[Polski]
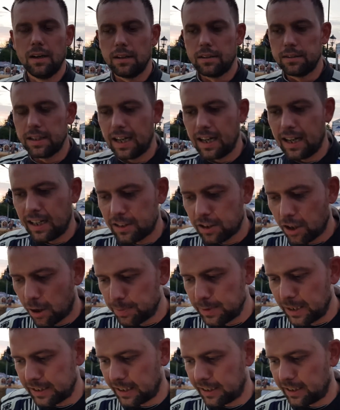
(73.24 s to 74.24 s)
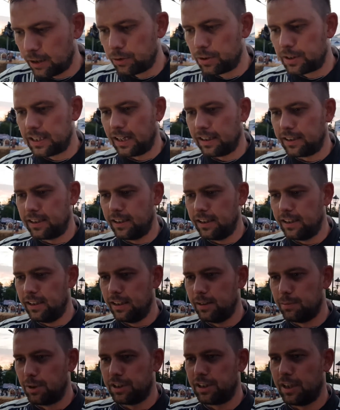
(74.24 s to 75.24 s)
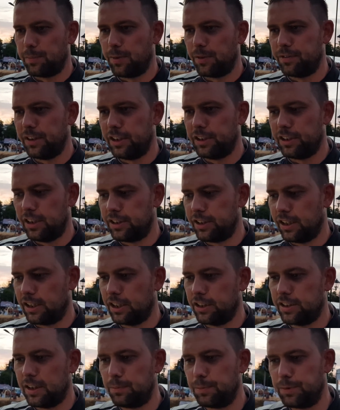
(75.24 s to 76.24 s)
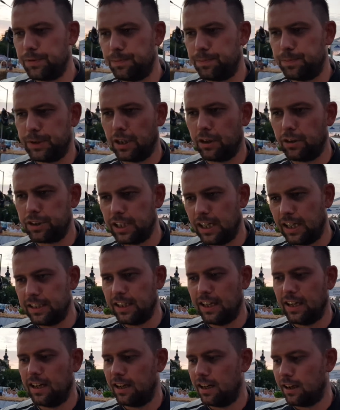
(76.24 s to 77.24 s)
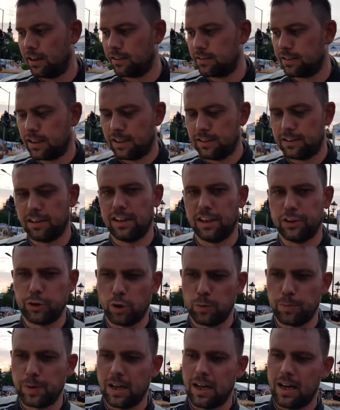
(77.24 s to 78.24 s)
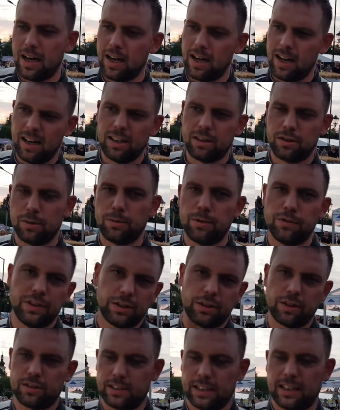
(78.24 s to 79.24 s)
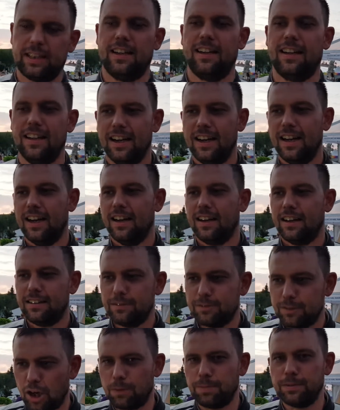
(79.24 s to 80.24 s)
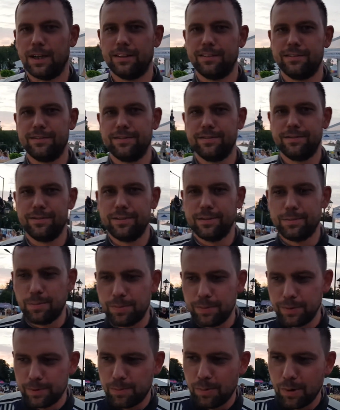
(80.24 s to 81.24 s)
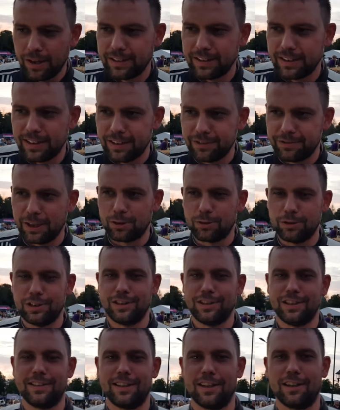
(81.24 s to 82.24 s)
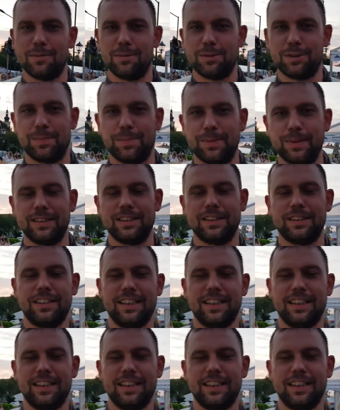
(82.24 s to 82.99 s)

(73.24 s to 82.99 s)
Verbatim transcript: Nie, drobne takie usterki, można powiedzieć, jakieś tam przeoczenie, rozkręcona śrubka, ale to mówię, to takie drobne, błędy wieku dziecięcego można powiedzieć.